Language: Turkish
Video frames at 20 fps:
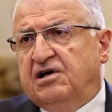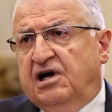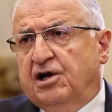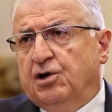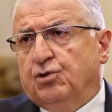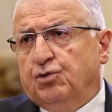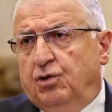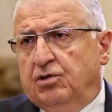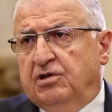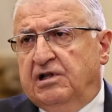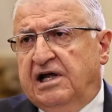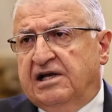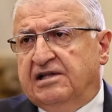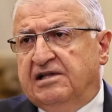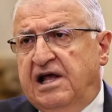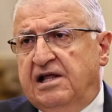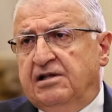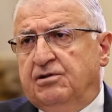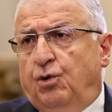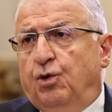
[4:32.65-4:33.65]

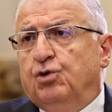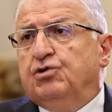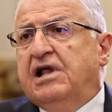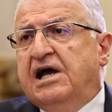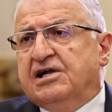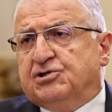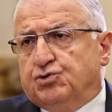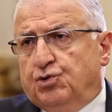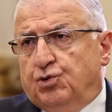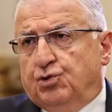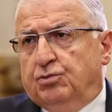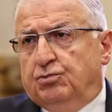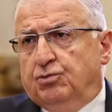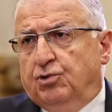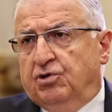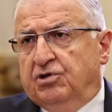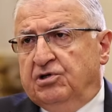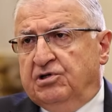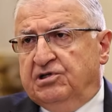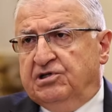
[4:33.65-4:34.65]
karakollardan onlar
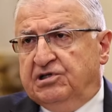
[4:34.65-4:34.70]
sorumlu.